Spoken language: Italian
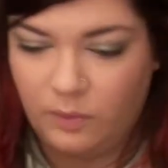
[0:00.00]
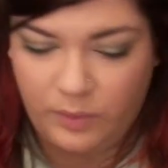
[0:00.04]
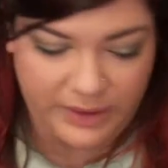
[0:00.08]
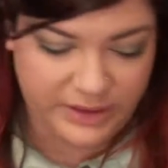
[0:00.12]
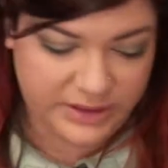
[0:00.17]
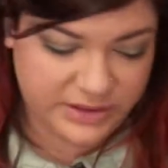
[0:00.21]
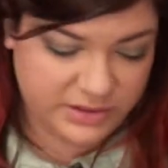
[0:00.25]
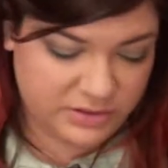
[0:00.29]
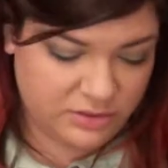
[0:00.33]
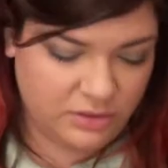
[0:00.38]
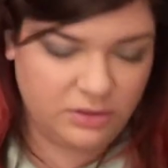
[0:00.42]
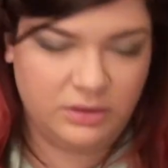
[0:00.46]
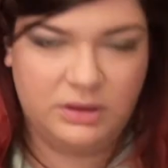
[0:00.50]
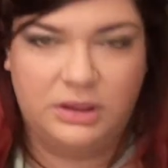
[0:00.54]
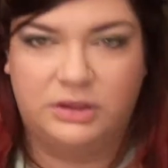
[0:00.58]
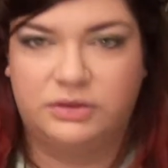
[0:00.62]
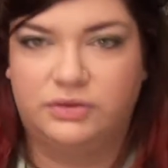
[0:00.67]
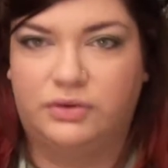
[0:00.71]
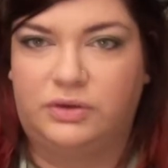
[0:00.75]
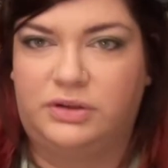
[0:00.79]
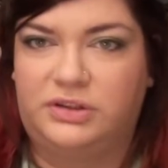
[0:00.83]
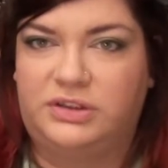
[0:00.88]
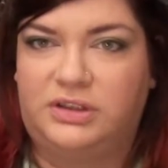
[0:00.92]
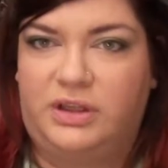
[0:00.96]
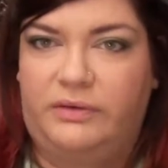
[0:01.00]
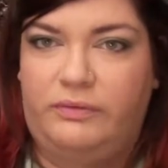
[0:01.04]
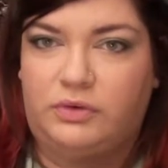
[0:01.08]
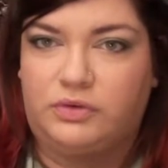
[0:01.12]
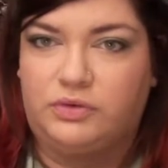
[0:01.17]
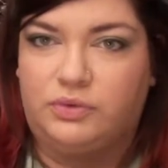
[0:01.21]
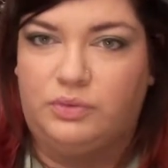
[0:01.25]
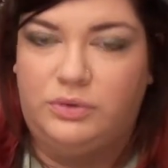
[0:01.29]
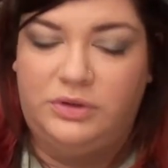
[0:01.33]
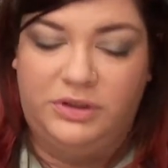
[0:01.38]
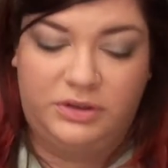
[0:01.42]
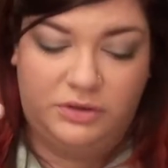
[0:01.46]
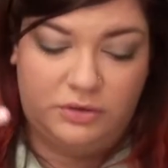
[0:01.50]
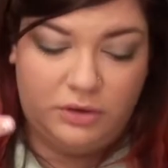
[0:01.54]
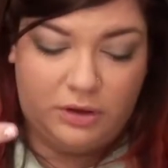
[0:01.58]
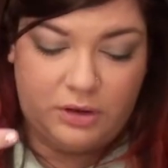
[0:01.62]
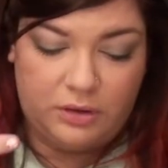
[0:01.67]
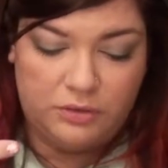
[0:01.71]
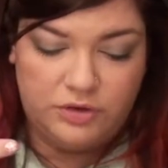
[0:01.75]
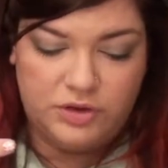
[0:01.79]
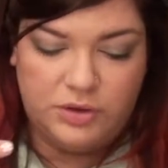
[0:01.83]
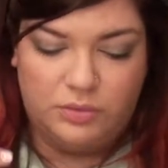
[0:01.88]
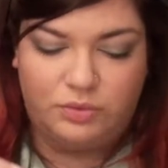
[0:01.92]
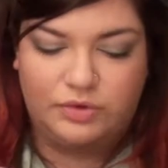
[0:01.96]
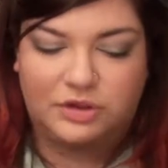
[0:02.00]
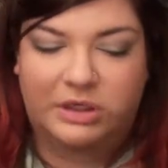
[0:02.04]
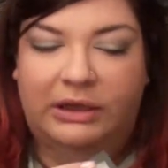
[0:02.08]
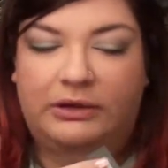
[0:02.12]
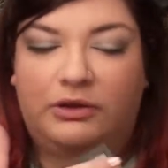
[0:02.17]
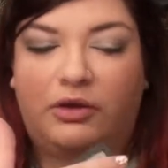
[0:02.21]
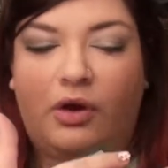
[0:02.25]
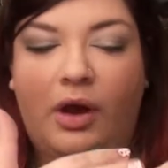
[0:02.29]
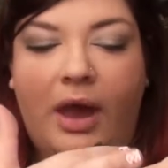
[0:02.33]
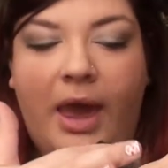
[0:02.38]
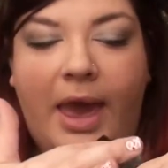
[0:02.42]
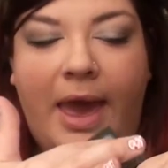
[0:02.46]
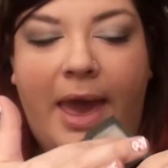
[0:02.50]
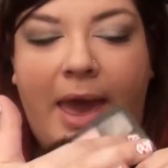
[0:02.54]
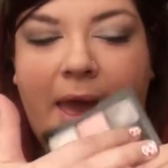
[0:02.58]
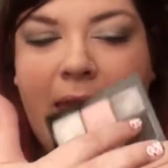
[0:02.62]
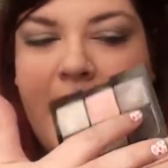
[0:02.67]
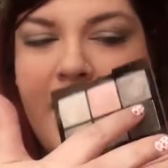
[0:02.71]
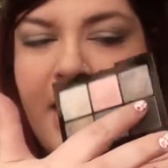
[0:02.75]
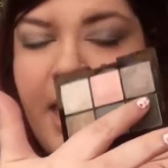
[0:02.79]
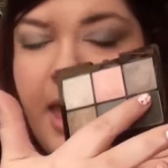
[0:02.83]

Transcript: questo adesso lo scrivo sul dito che ho già usato è